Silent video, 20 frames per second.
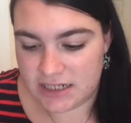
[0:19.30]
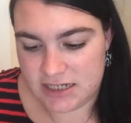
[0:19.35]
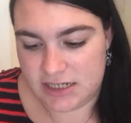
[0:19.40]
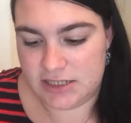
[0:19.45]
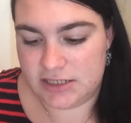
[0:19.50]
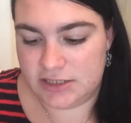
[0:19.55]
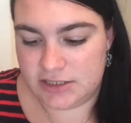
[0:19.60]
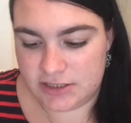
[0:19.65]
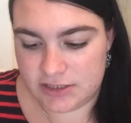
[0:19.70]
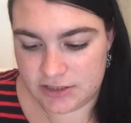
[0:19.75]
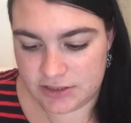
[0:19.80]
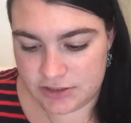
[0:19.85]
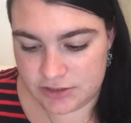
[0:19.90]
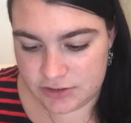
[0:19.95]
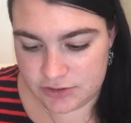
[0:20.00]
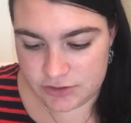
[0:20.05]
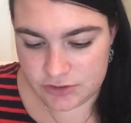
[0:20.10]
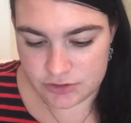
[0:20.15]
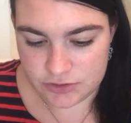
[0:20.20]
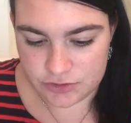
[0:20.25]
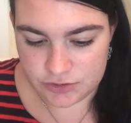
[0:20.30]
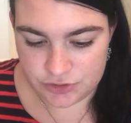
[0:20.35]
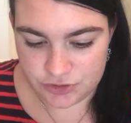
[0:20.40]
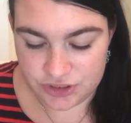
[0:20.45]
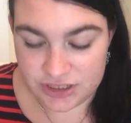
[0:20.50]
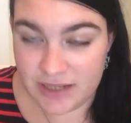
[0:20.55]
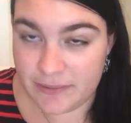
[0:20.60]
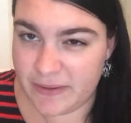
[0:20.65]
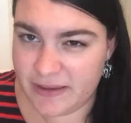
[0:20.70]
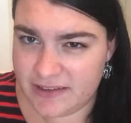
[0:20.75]
Euh,
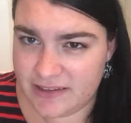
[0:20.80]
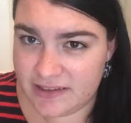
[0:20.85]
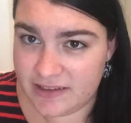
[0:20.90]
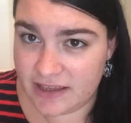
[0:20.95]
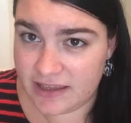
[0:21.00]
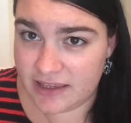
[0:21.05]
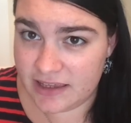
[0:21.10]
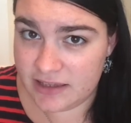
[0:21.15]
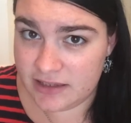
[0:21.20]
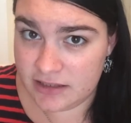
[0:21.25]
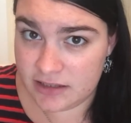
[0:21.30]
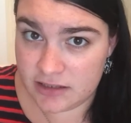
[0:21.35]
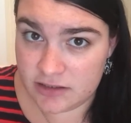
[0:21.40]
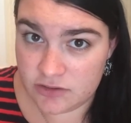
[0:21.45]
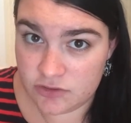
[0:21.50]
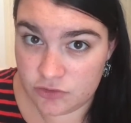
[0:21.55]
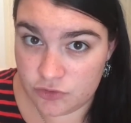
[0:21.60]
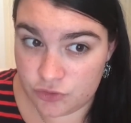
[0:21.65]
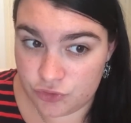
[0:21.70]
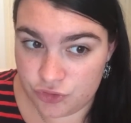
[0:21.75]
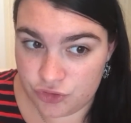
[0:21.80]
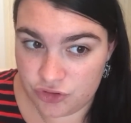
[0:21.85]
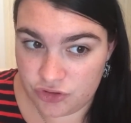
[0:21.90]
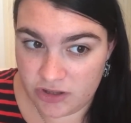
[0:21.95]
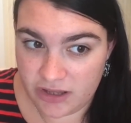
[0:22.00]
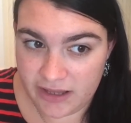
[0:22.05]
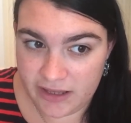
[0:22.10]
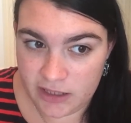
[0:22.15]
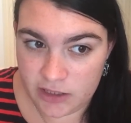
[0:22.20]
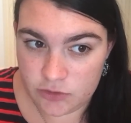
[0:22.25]
je n'ai pas été taguée, euh, ce que je
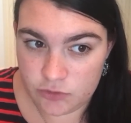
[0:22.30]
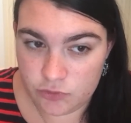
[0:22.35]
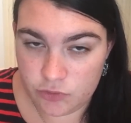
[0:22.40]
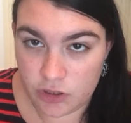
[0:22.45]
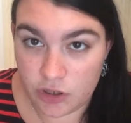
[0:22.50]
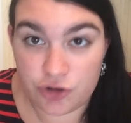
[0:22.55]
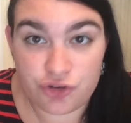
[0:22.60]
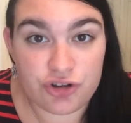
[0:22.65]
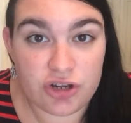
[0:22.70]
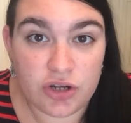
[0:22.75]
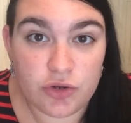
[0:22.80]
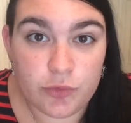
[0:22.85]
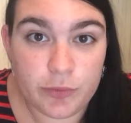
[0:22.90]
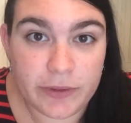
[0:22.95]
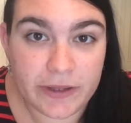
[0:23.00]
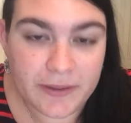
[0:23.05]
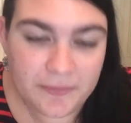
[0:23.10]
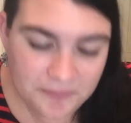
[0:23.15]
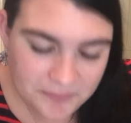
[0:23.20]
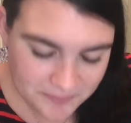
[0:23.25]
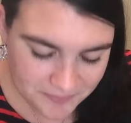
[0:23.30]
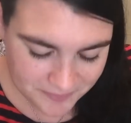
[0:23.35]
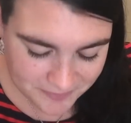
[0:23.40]
sais, ou alors je l'ai loupé.